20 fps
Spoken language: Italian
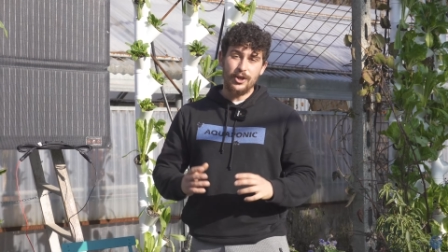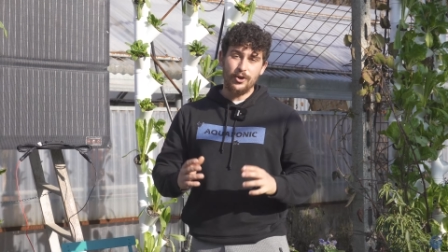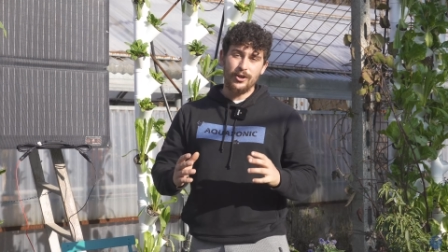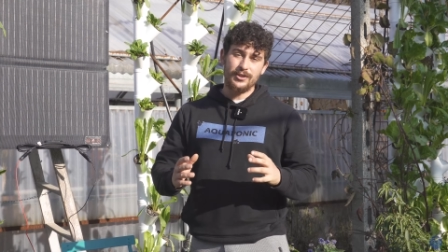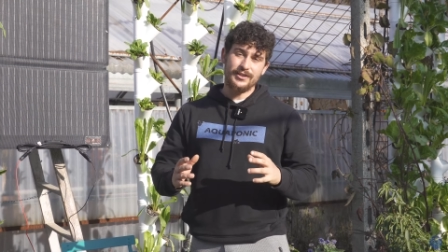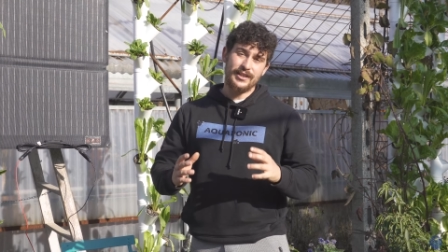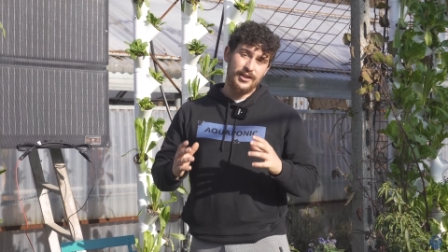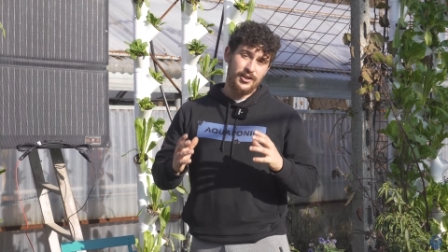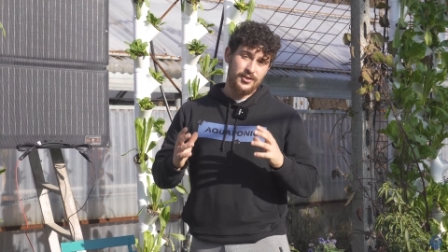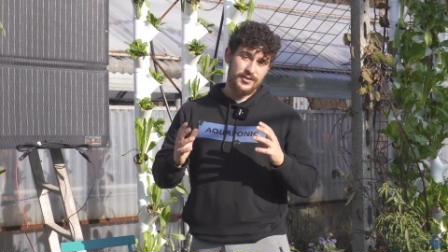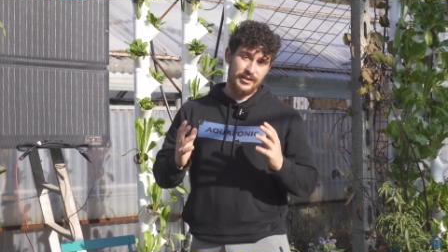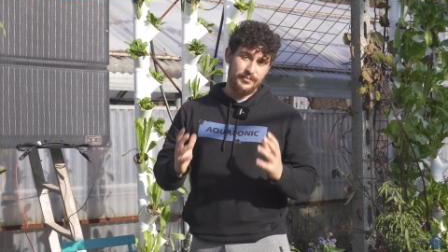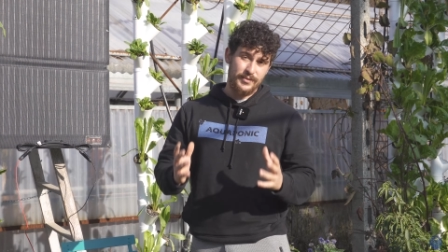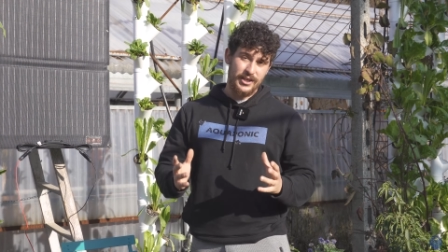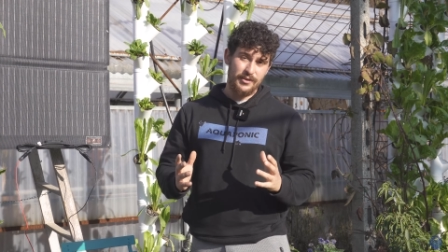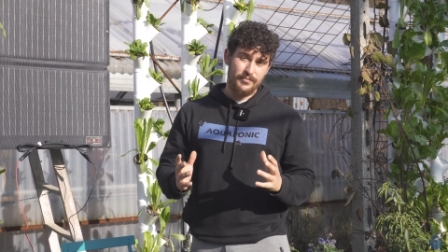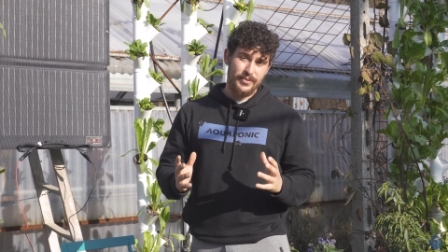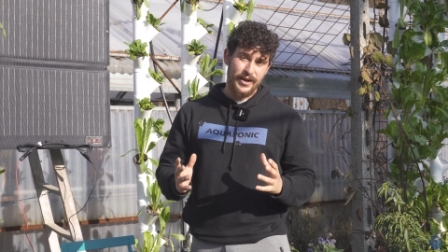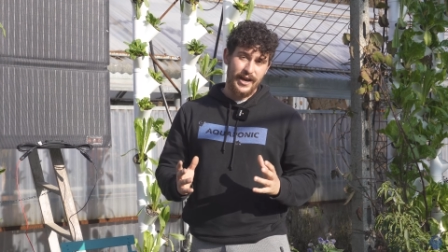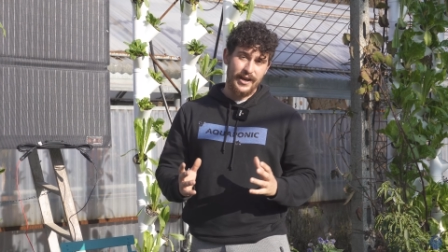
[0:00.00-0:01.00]
Inoltre la nostra
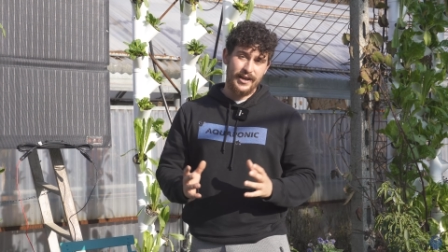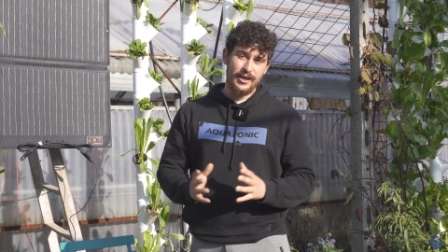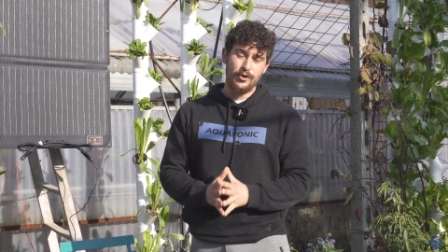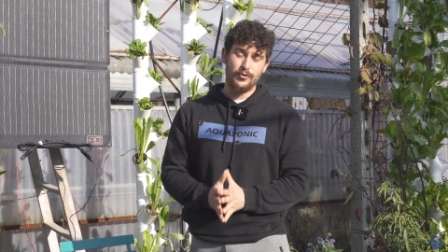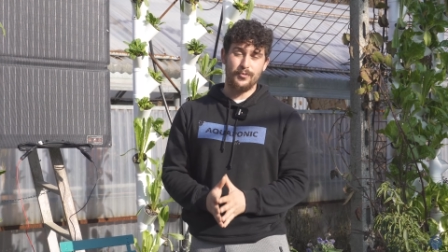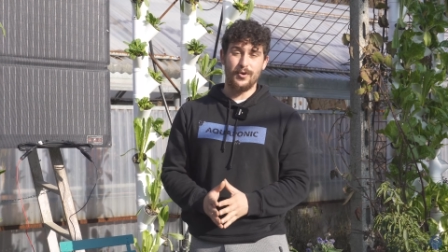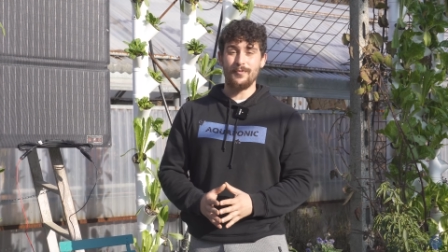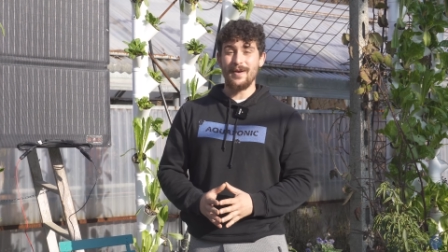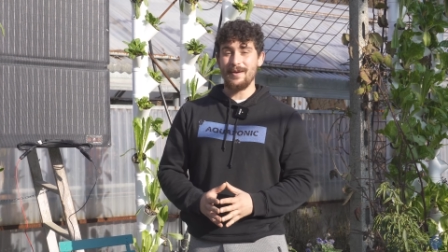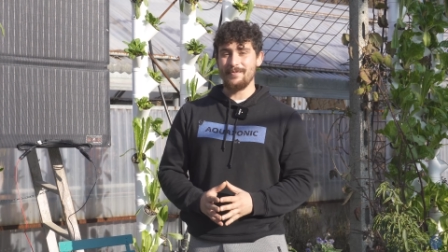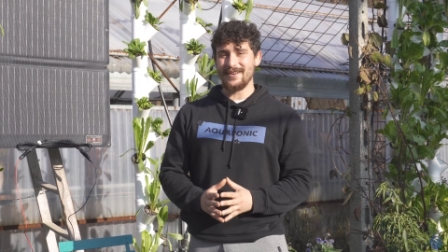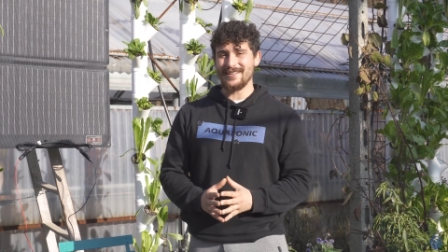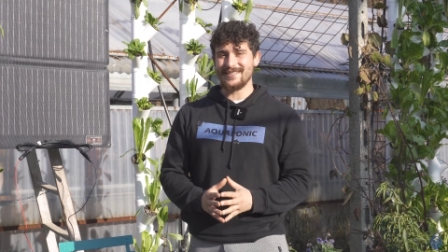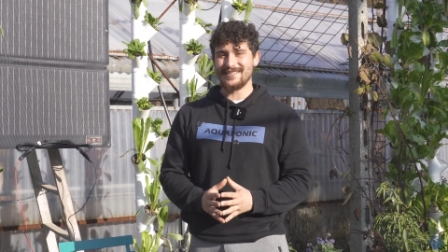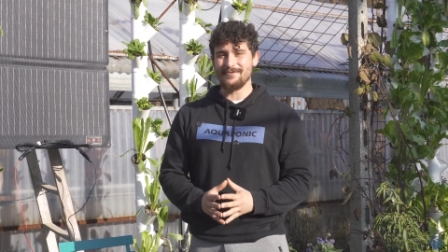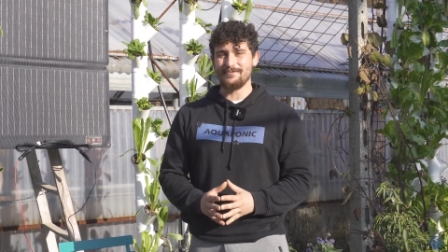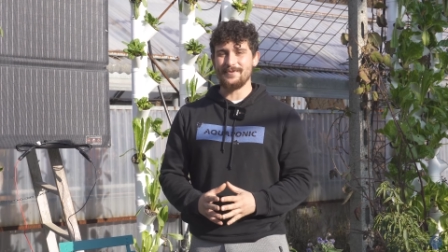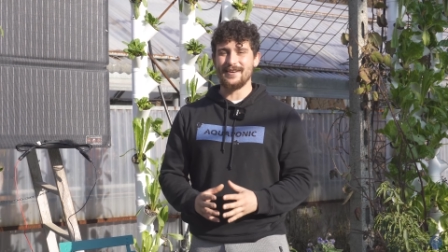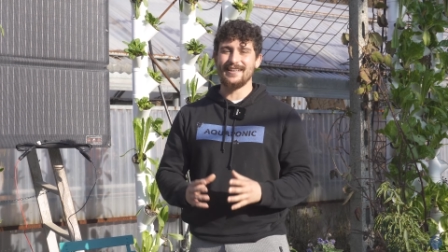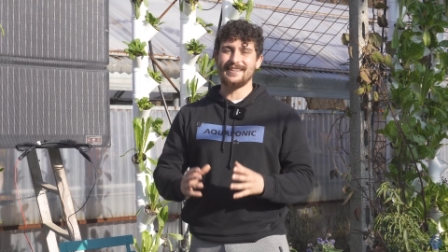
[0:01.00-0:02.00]
mini braga, come ormai ben
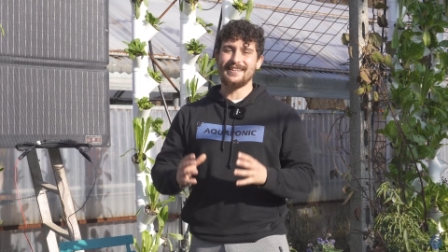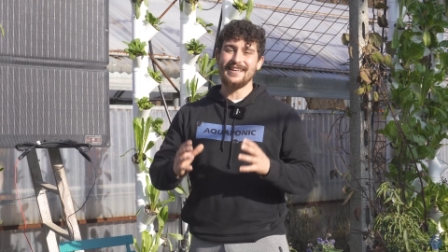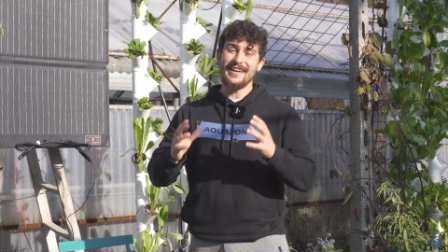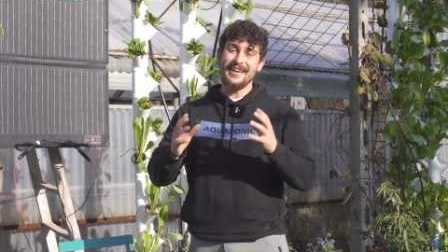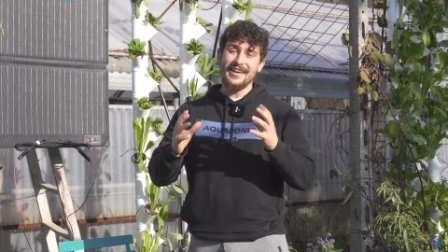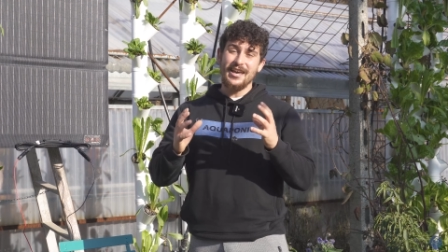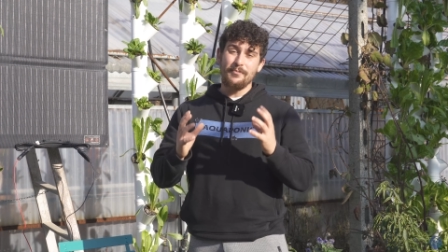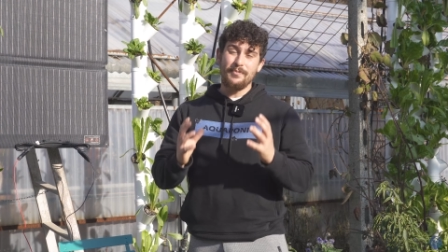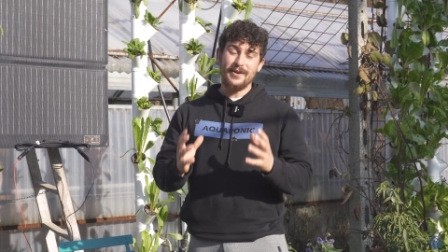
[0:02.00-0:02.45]
sapete,